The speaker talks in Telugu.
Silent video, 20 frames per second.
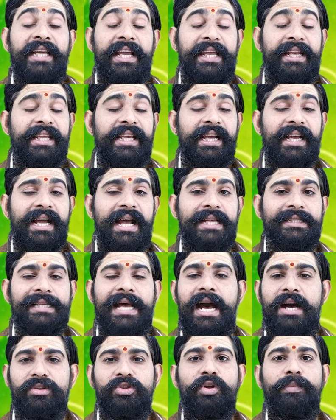ధైర్యంగా
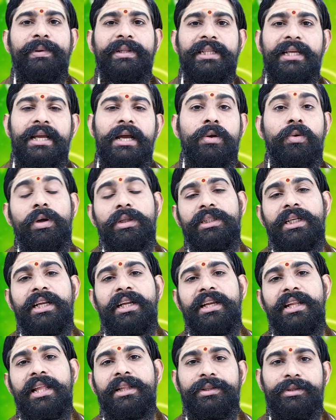సాహసోపేతంగా కొత్త
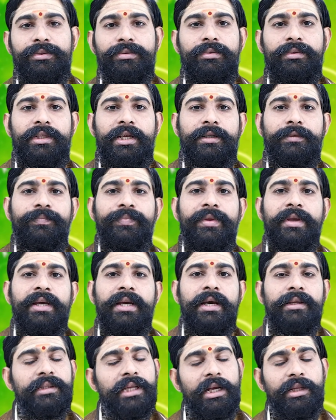నిర్ణయాలు తీసుకుంటారు
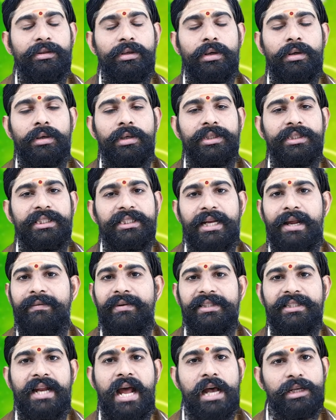తల్లిదండ్రుల నుంచి
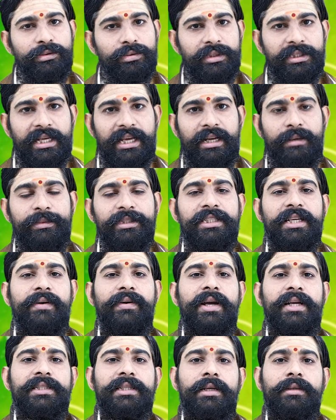రావాల్సిన ఆస్తులు సంక్రమించే
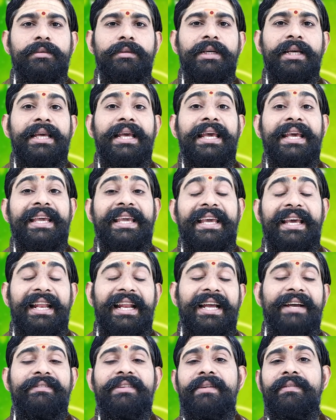అవకాశాలు
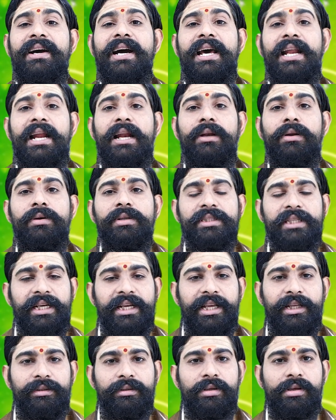కీలక వ్యవహారాల్లో
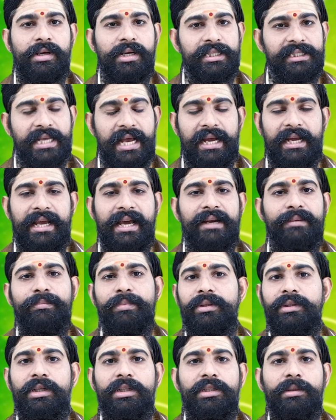సన్నిహితుల యొక్క సహకారం
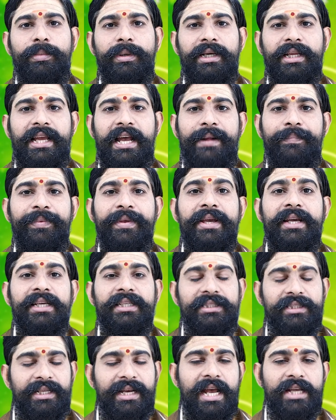పొందడంతో పాటుగా
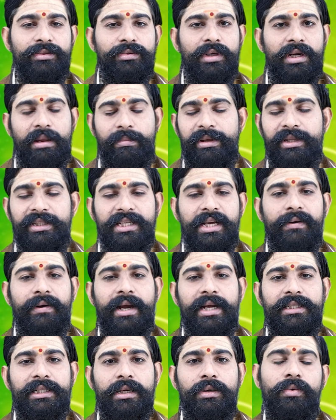స్థిరాస్తులు లభించే
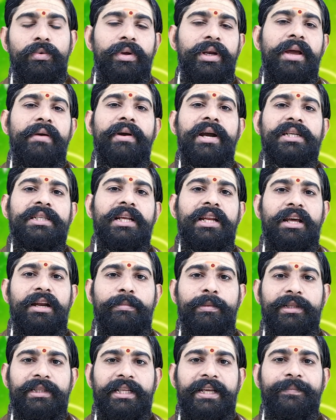అవకాశాలు కొనే అవకాశాలు
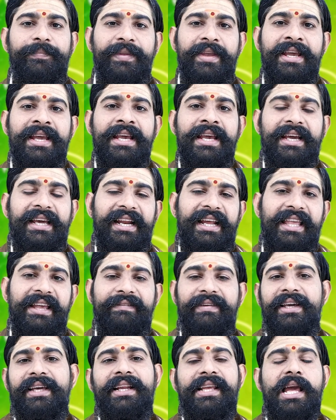కనపడతాయి క్రయ
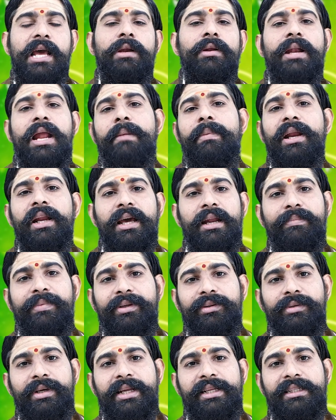విక్రయాల్లో లాభాలు
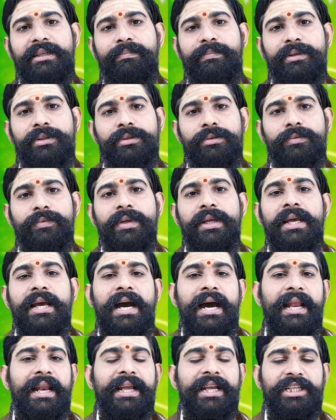కనపడుతున్నాయని చెప్పొచ్చు
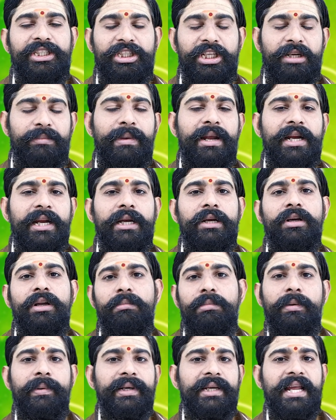అలాగే షేర్ మార్కెట్లో
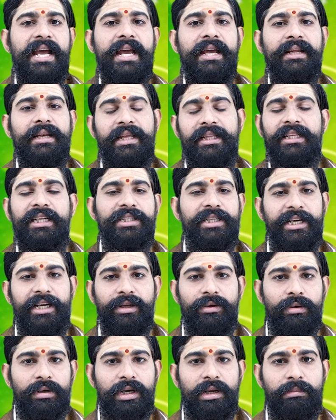డబ్బులు పెట్టినా లేదా
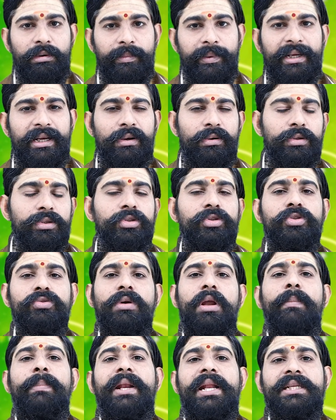ట్రేడింగ్లో డబ్బులు పెట్టినా కొంచెం
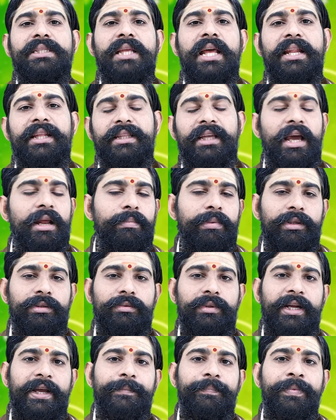స్వల్ప నష్టాలు అయితే
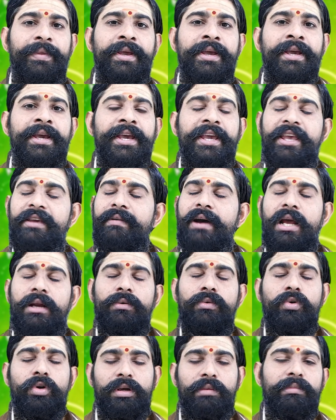కనపడుతున్నాయి ఈ
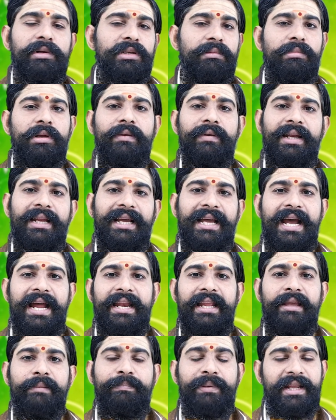వారం కుటుంబ సభ్యుల వల్ల
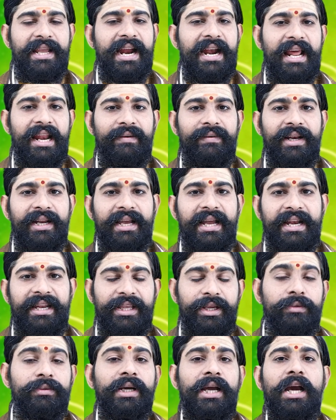కానీ ప్రయాణాల వల్ల
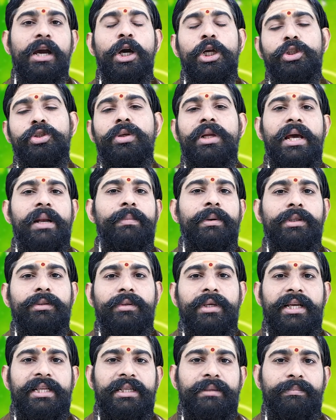కానీ ఎక్కువగా ఖర్చులు
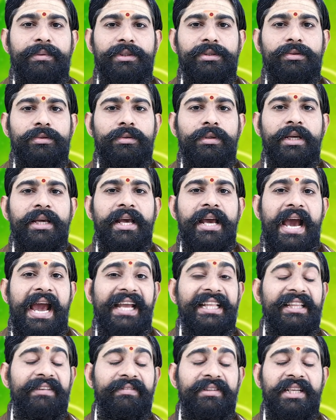కనపడుతున్నాయని చెప్పొచ్చు
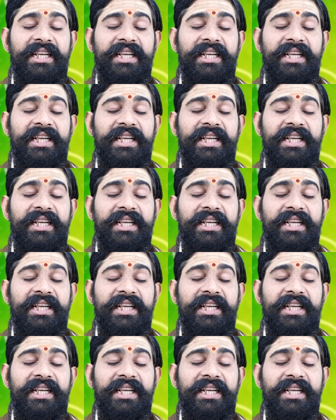అయితే